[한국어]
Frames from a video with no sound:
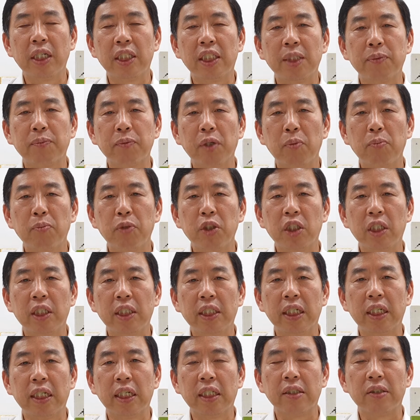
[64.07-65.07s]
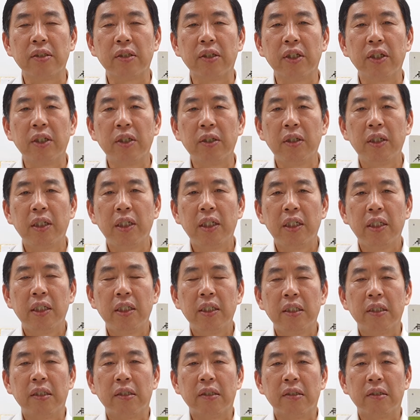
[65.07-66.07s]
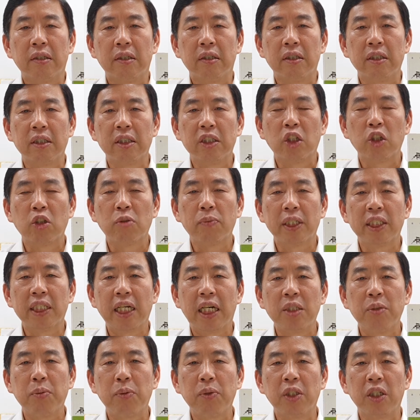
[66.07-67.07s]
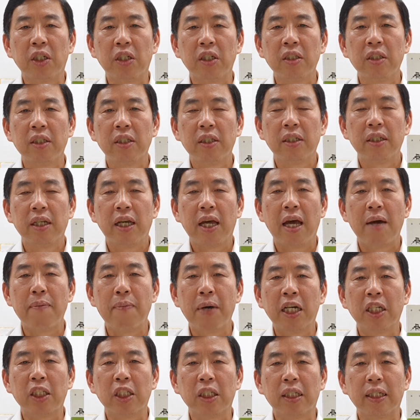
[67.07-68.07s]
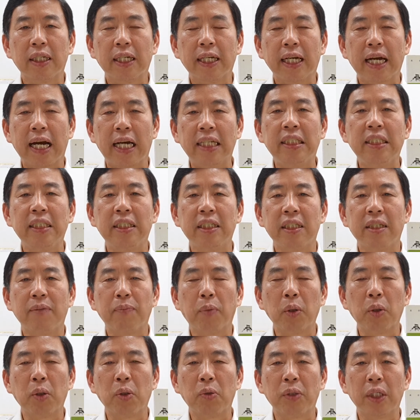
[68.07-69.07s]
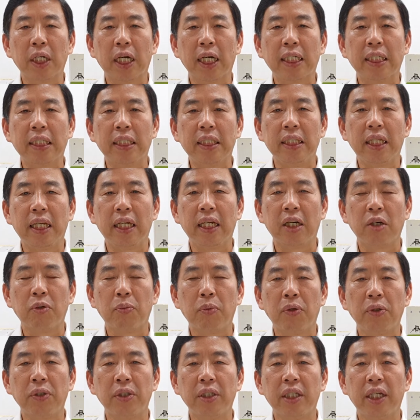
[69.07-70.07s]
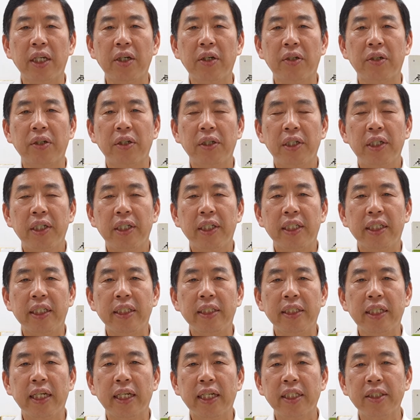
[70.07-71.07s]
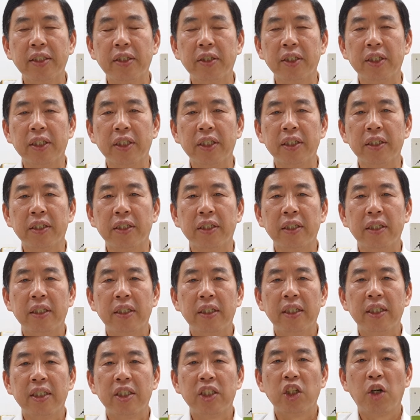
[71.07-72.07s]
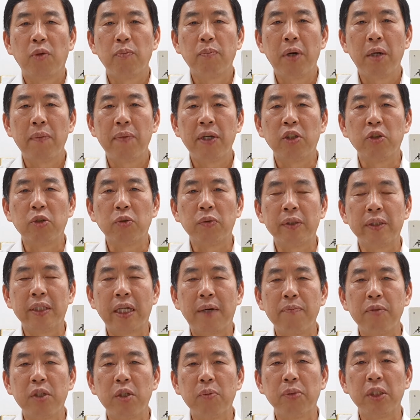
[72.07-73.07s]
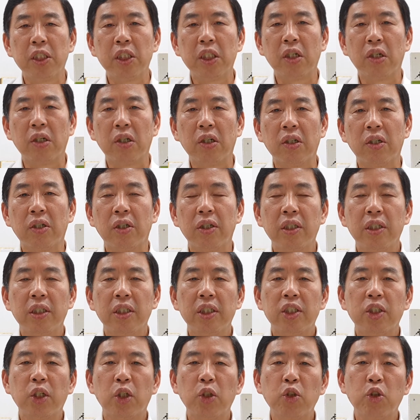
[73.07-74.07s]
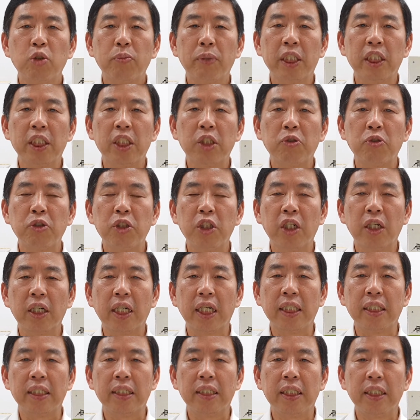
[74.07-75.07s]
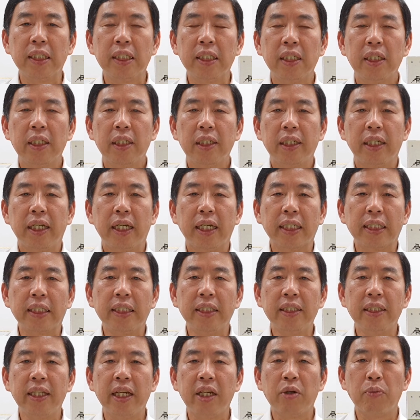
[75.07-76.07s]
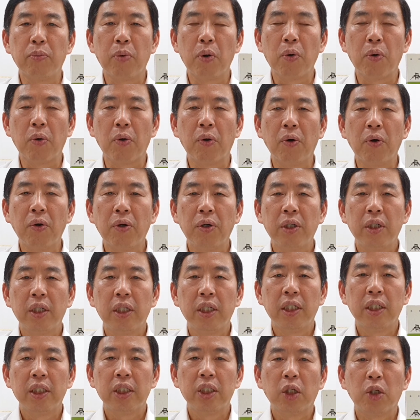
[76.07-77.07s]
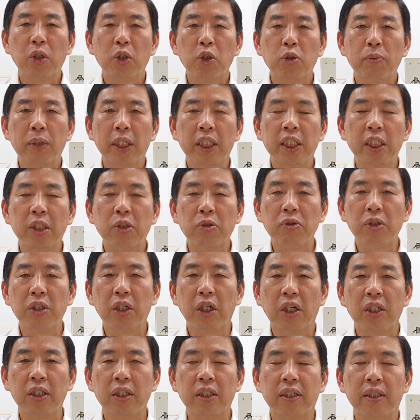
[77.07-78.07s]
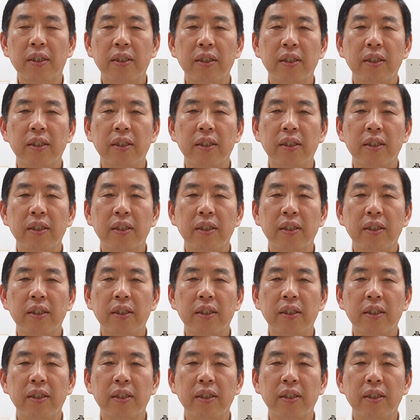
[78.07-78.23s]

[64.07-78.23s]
집권부터 시작해서 어, 1945년 해방까지를 보통 우리가 근대라고 보는데요. 이 책에서는 1863년부터 1919년까지를 네, 근대로 보고 1919년